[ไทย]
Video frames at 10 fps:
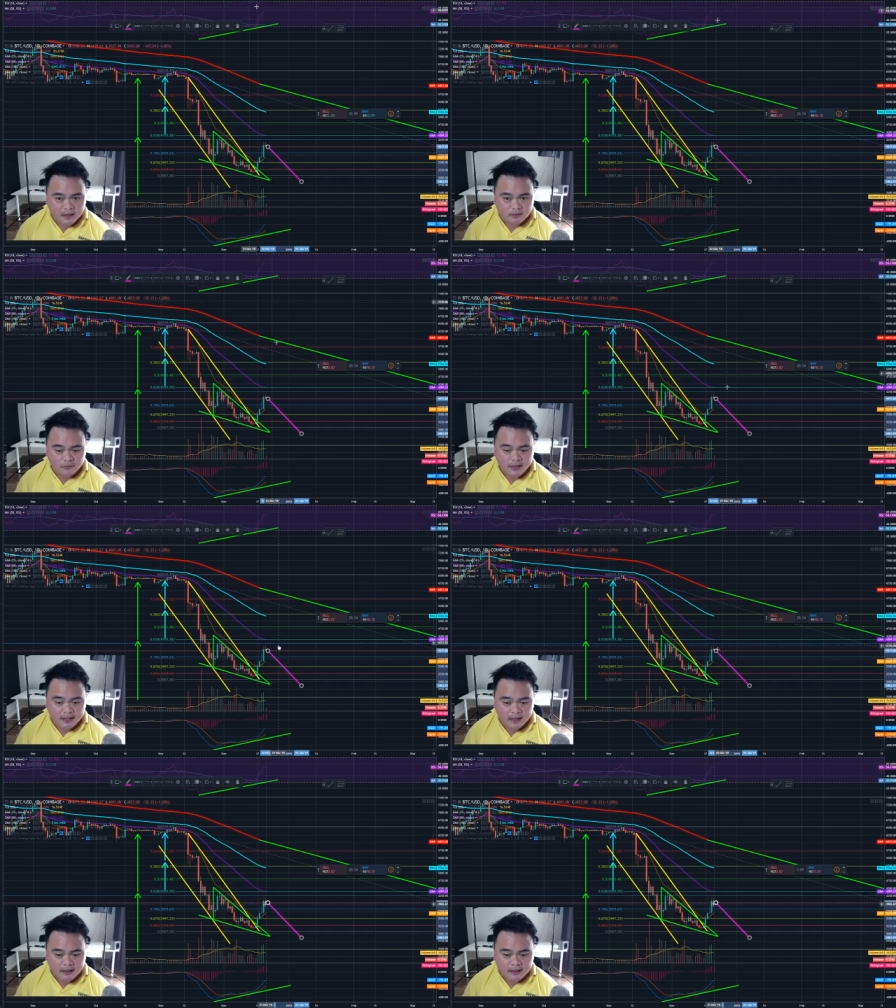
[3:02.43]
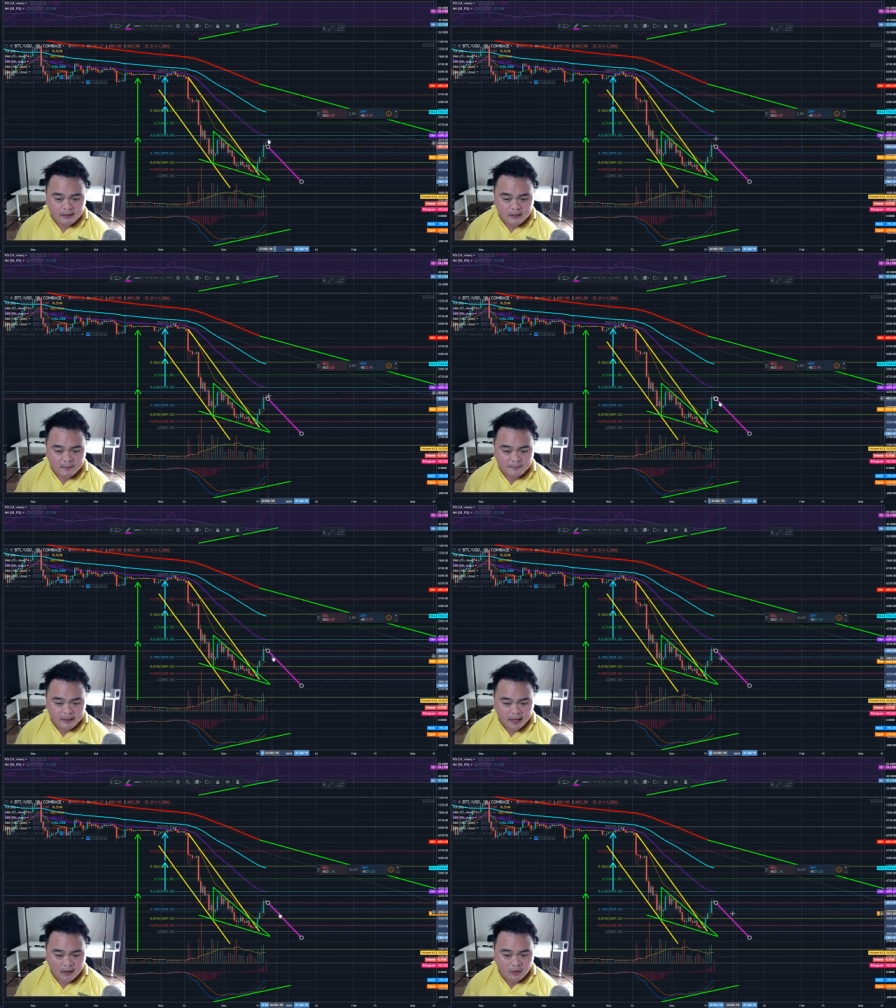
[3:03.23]
กตัวในครั้งเนี้ยถ้ามันมี
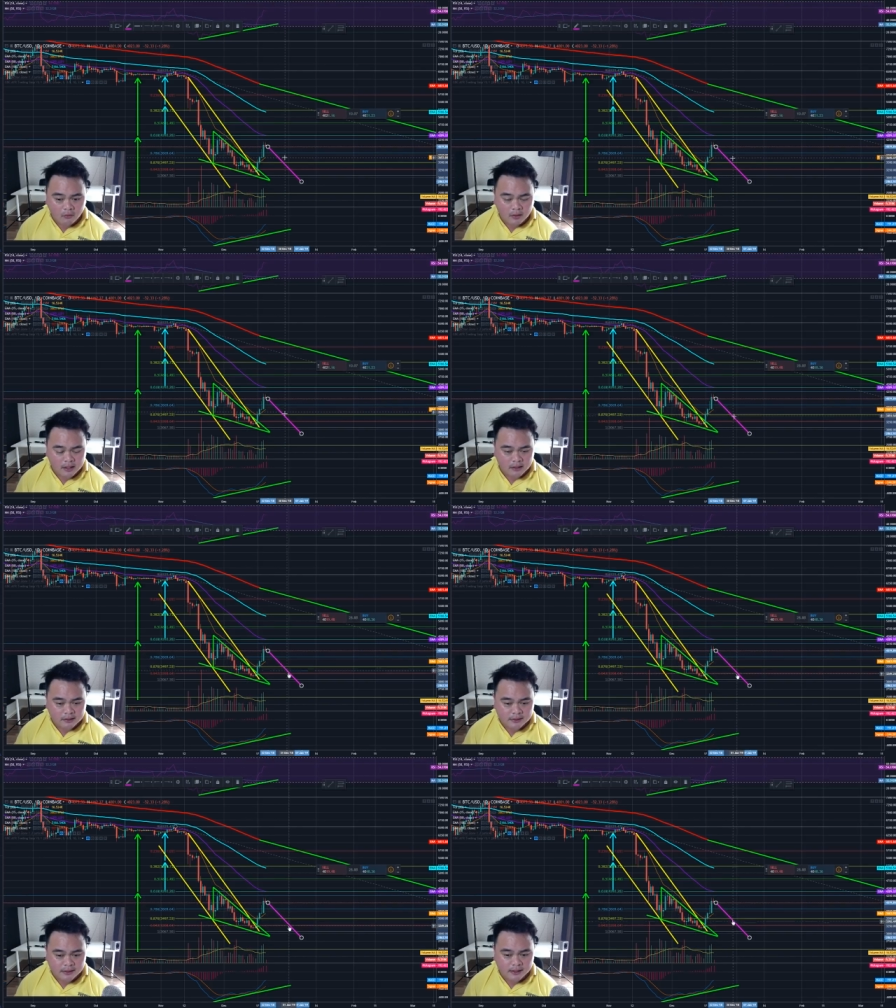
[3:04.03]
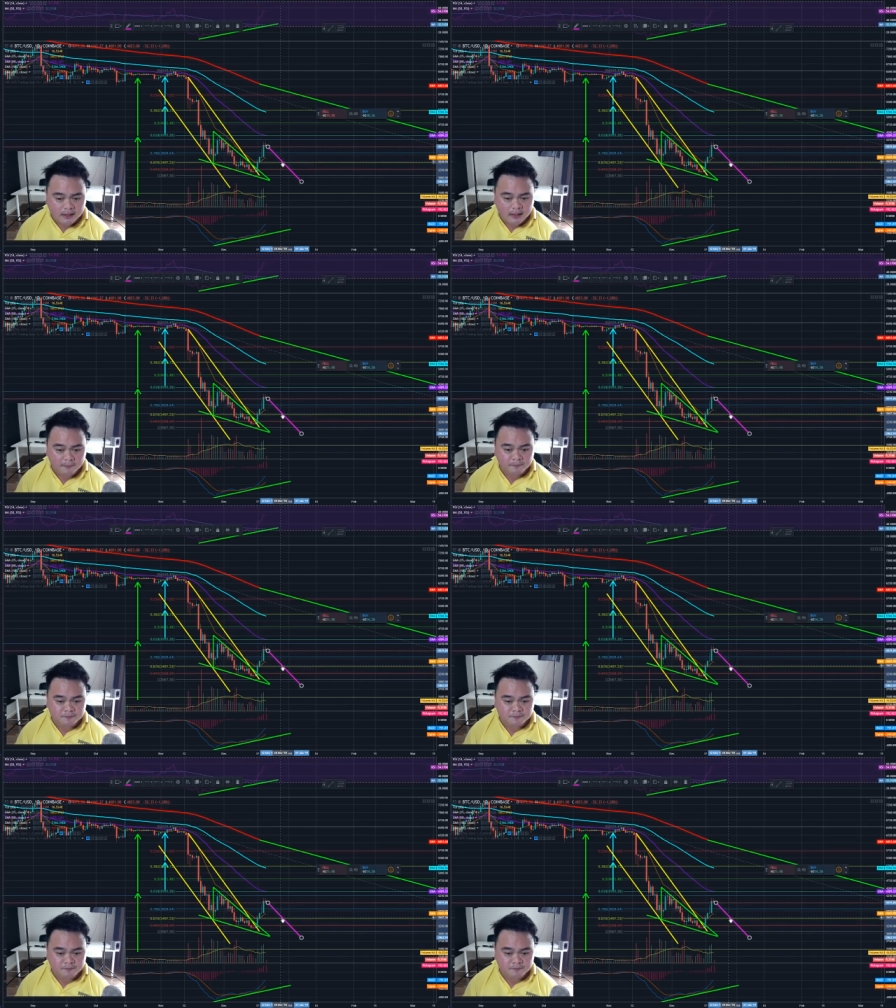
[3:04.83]
การลงเกิดขึ้นเนี่ยนะครับ